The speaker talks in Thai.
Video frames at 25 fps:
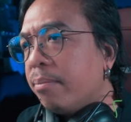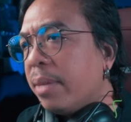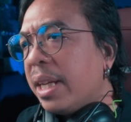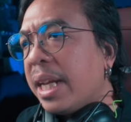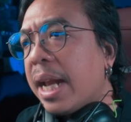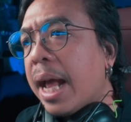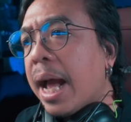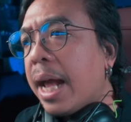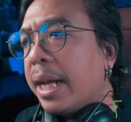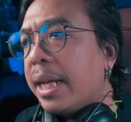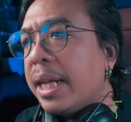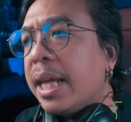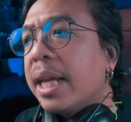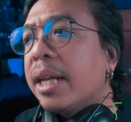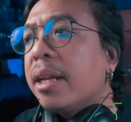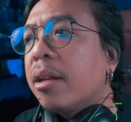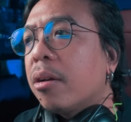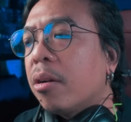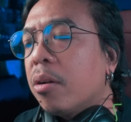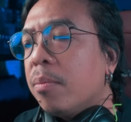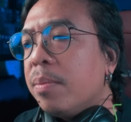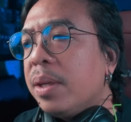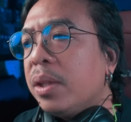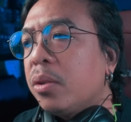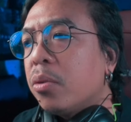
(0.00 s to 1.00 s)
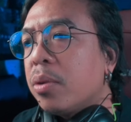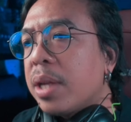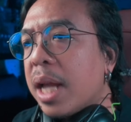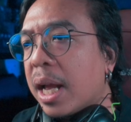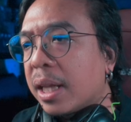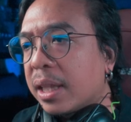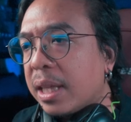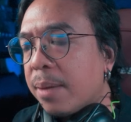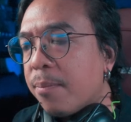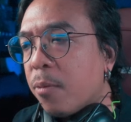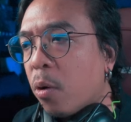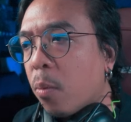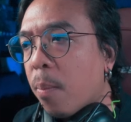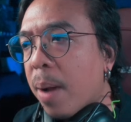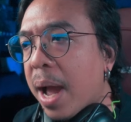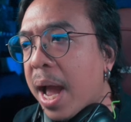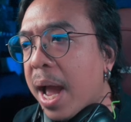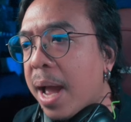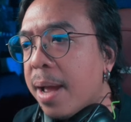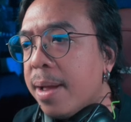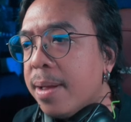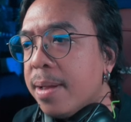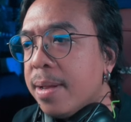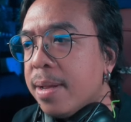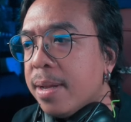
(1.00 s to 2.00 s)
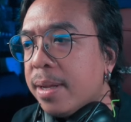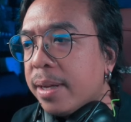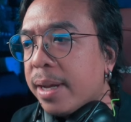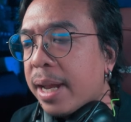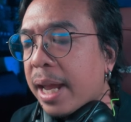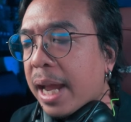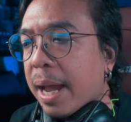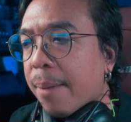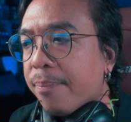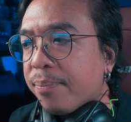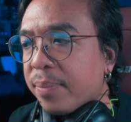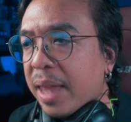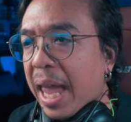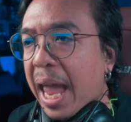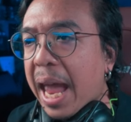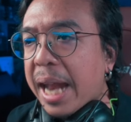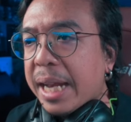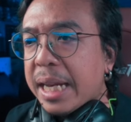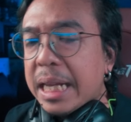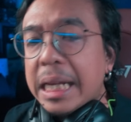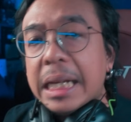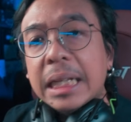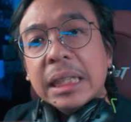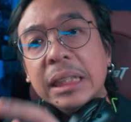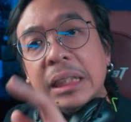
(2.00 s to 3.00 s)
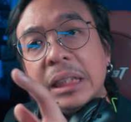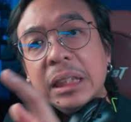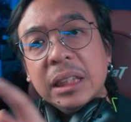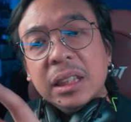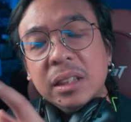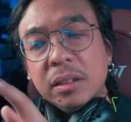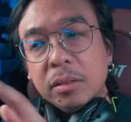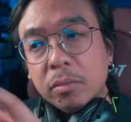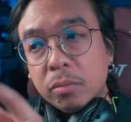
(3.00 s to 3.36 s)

ไม่นานนี้เดี๋ยวก็มีตัวอย่างเต็มออกมานะครับแต่อันนี้คือ